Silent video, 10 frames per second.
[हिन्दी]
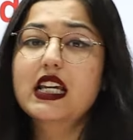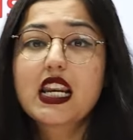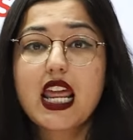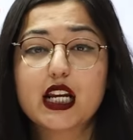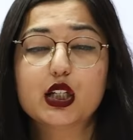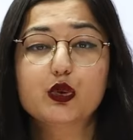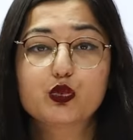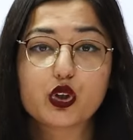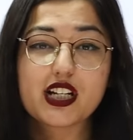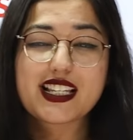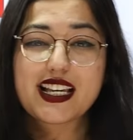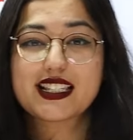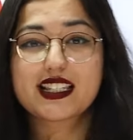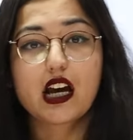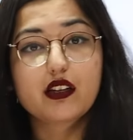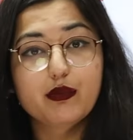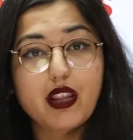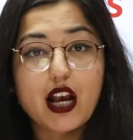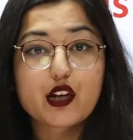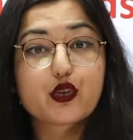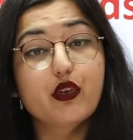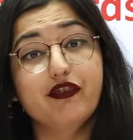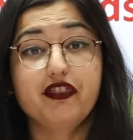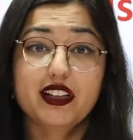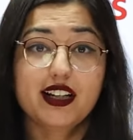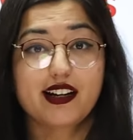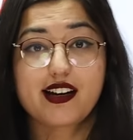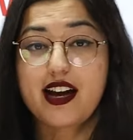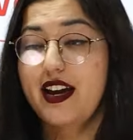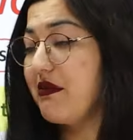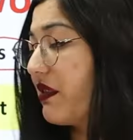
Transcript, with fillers: करेक्ट वर्ड्स के साथ ब्लैंक्स को फिल करना है